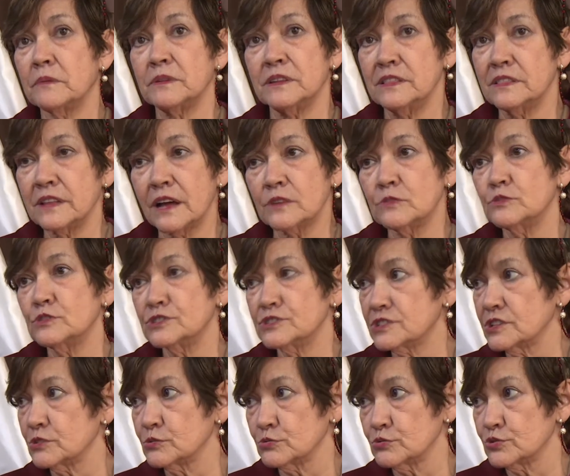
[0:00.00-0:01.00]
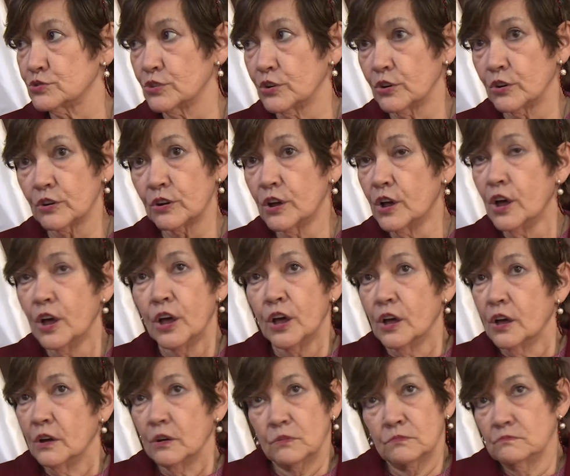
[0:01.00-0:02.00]
brindar una institución
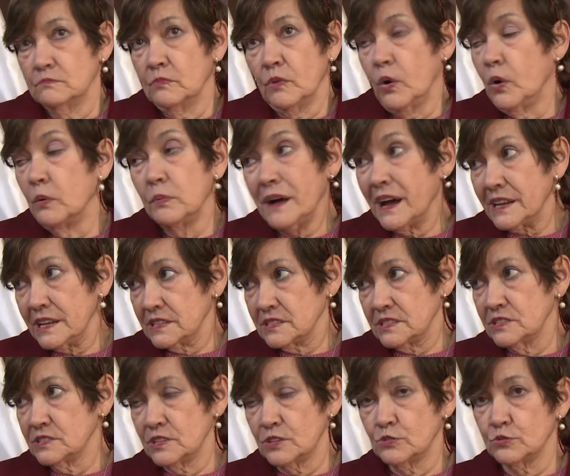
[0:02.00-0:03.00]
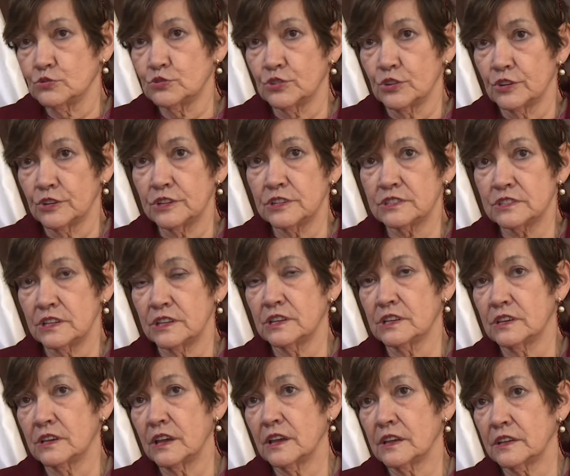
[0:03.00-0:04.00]
o varias instituciones y
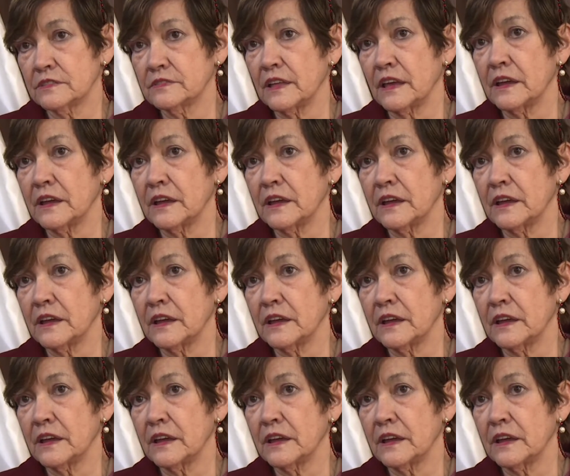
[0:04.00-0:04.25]
que